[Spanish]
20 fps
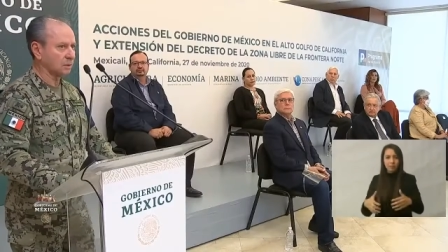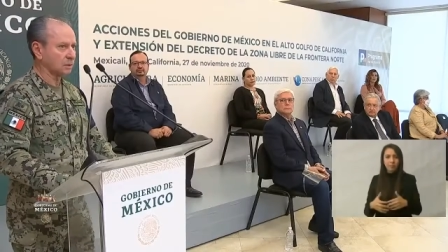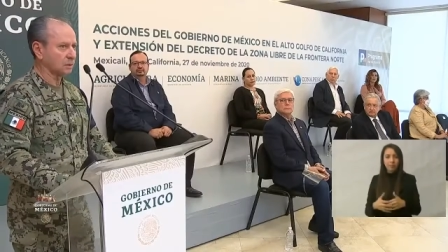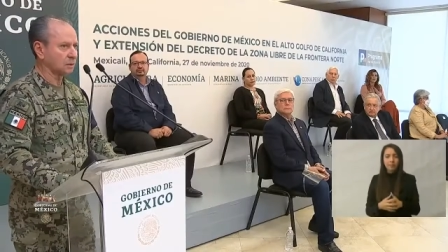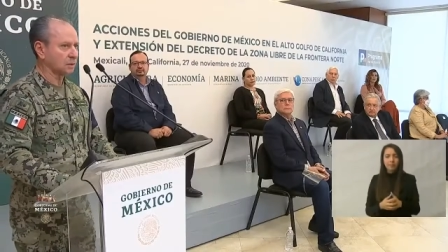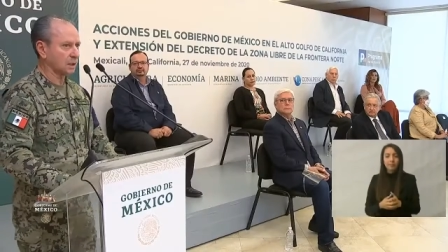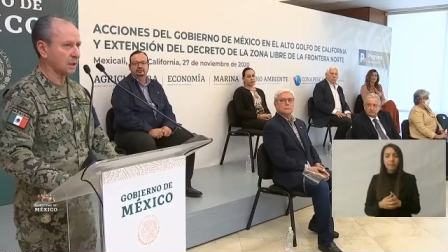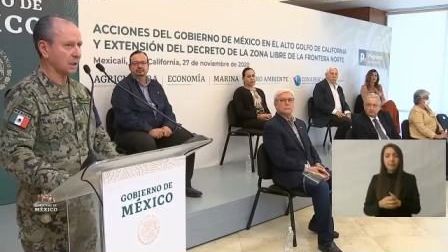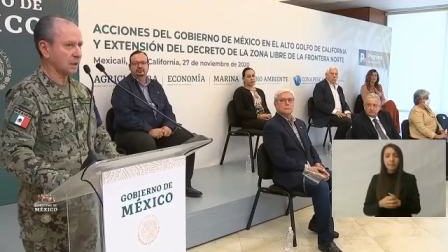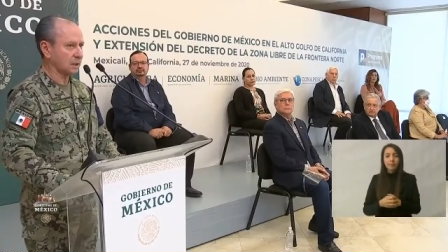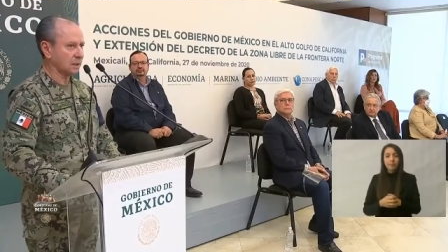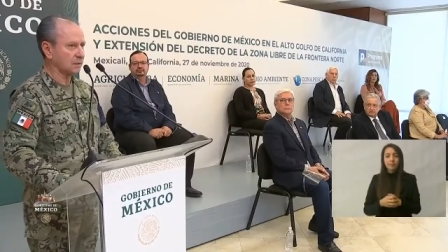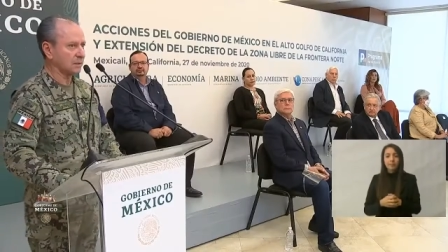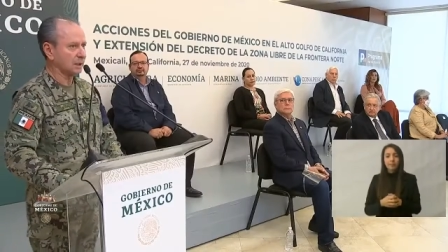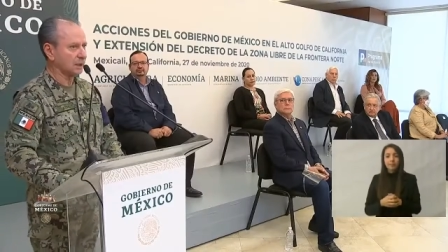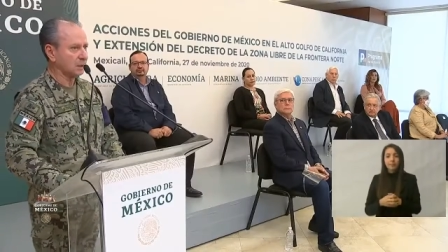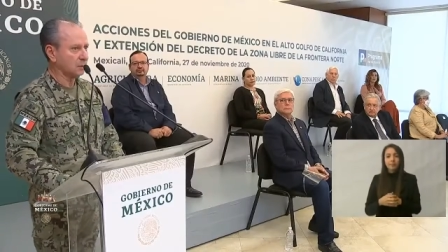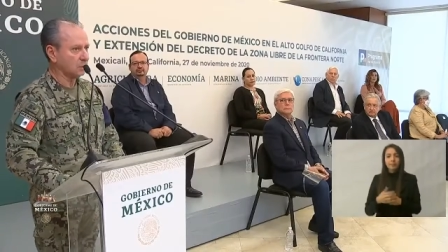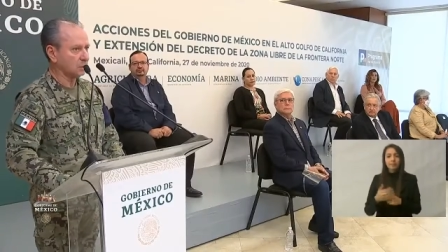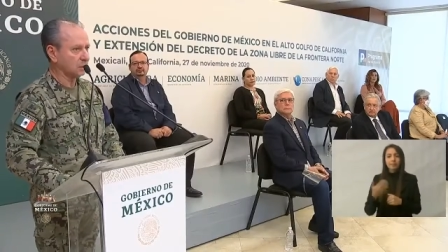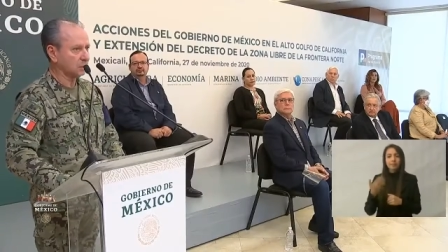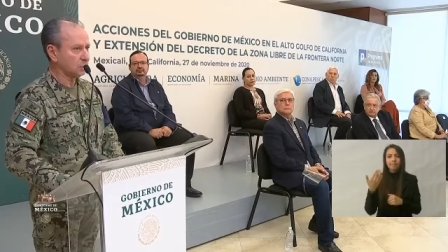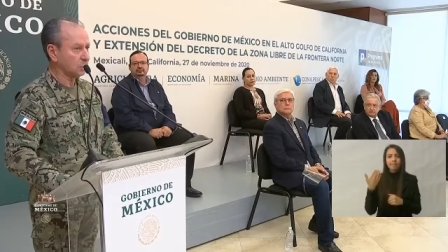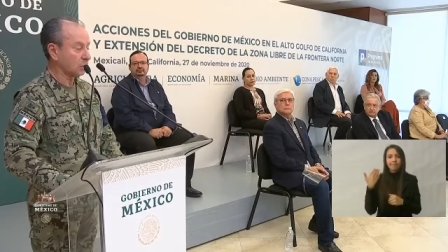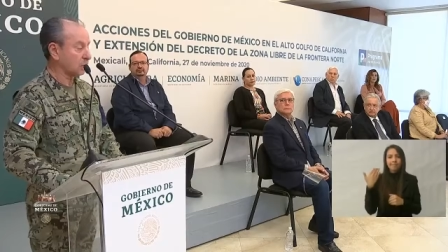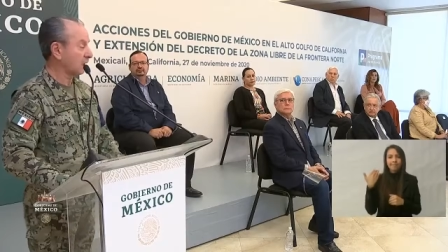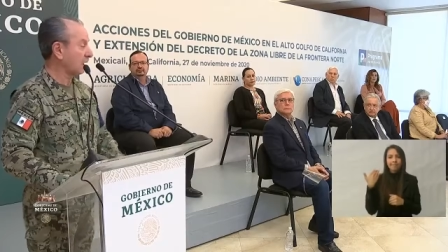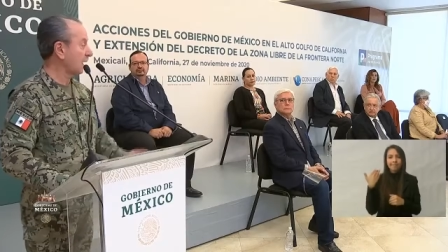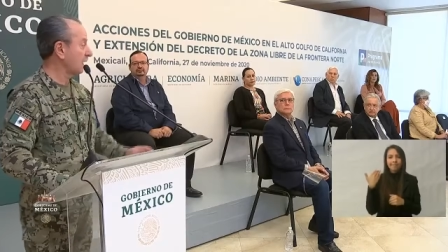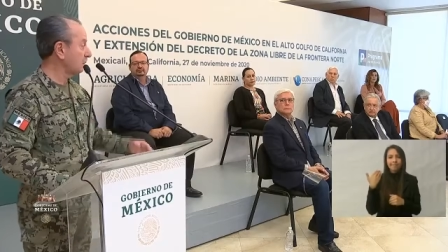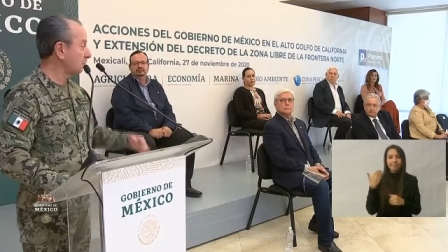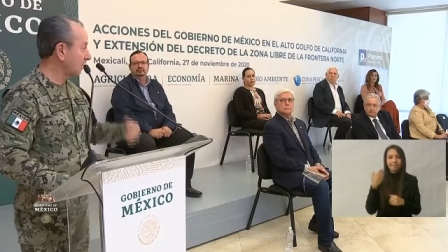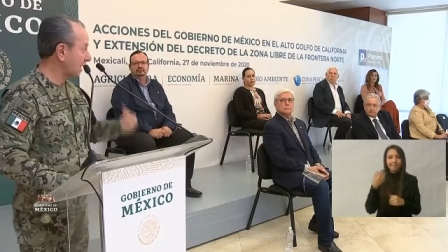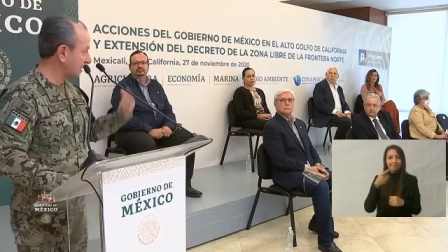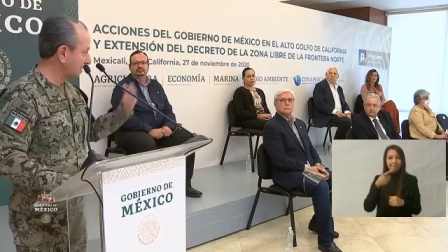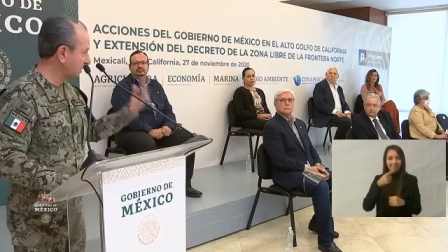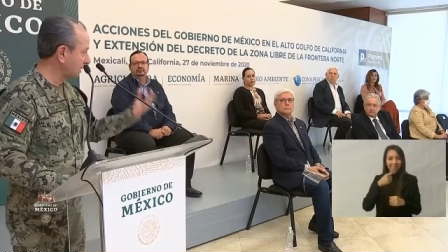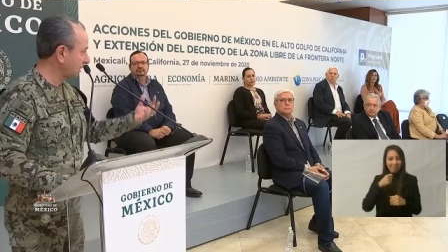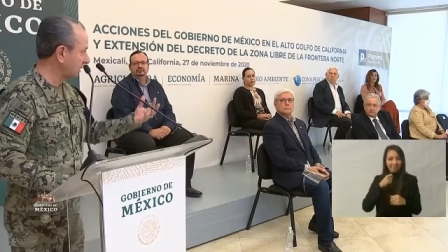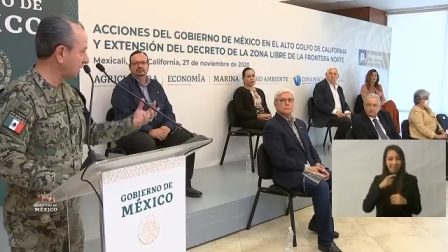los que aquí venimos, porque hay
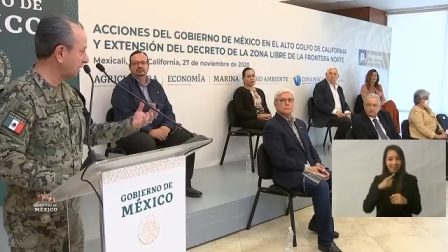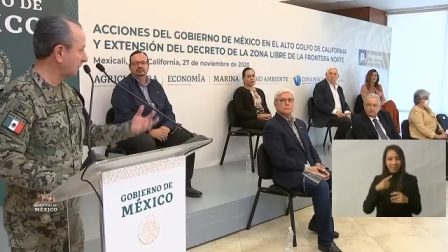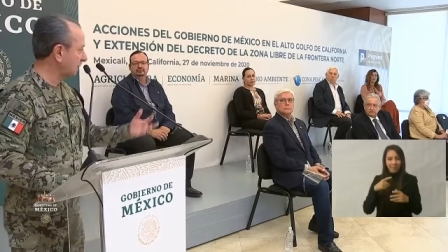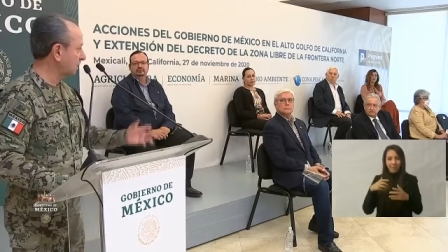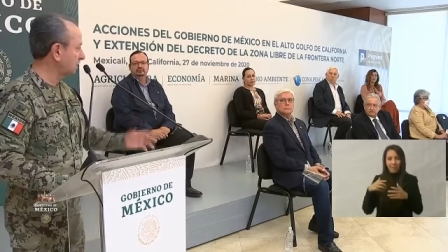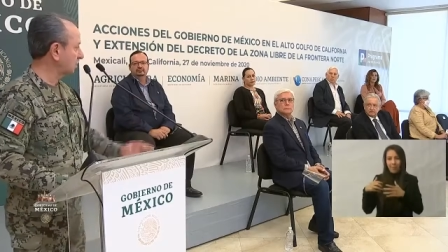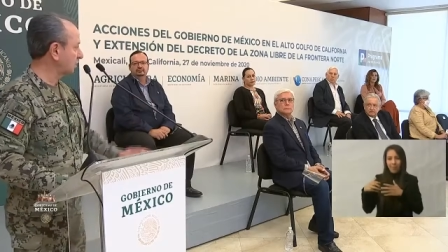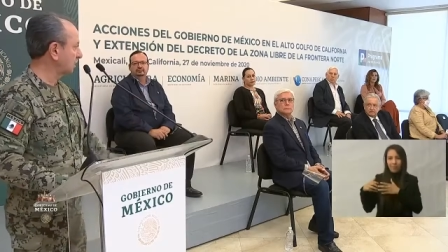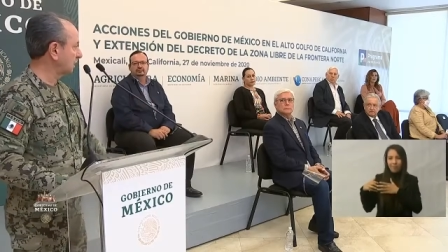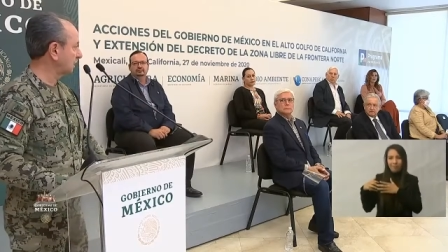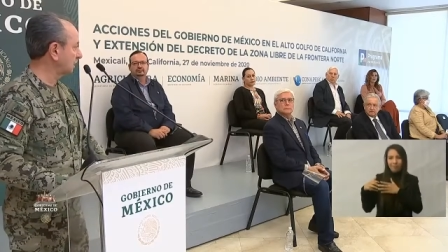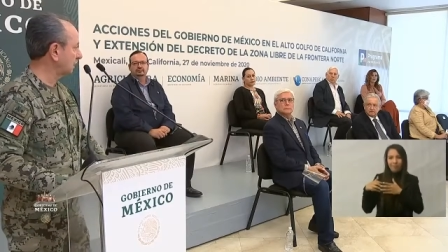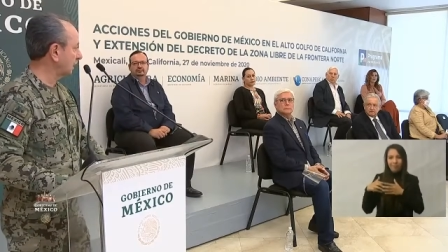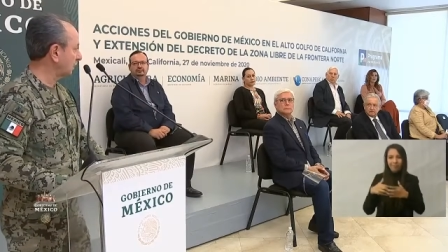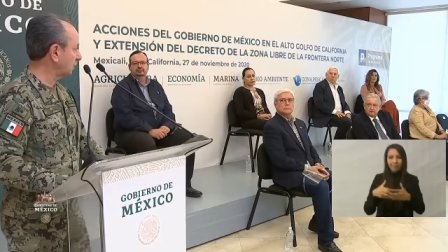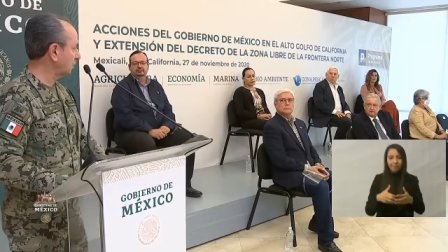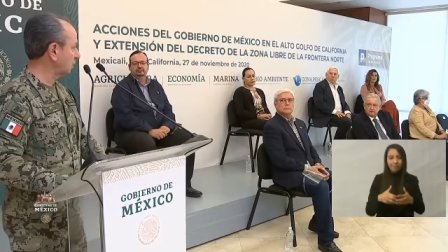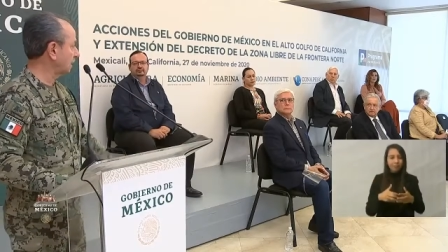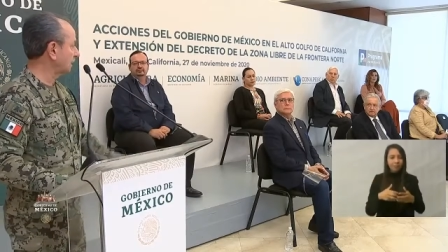más secretarios de Estado